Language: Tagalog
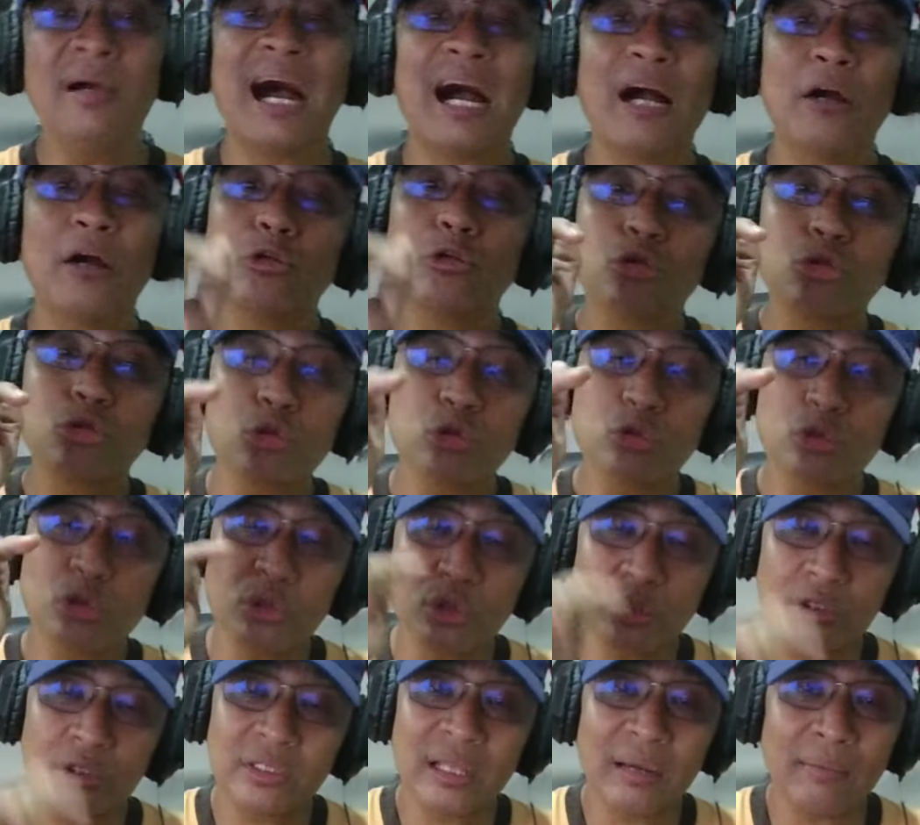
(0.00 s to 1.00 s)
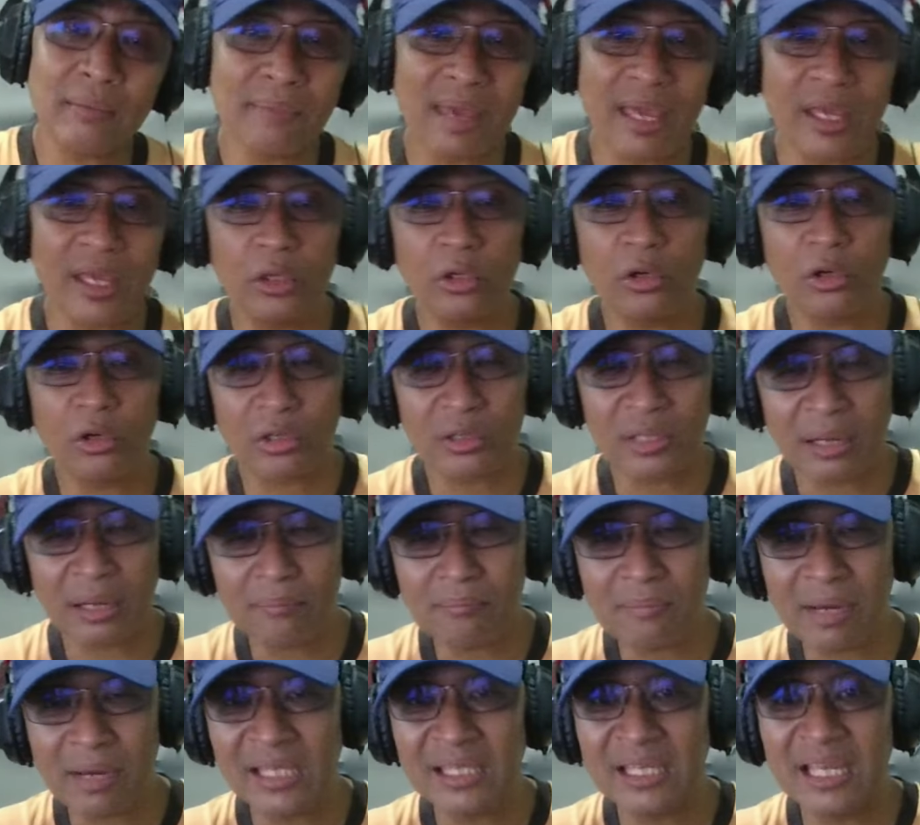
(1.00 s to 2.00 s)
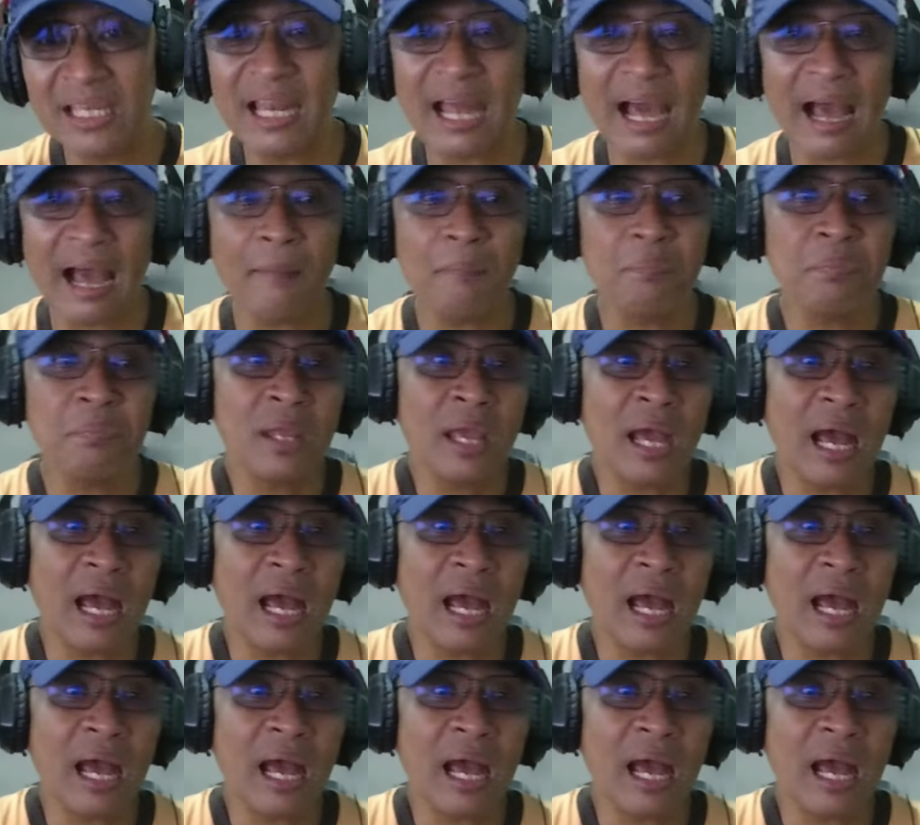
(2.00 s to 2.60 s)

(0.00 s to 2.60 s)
ang susunod na mayor ng Maynila,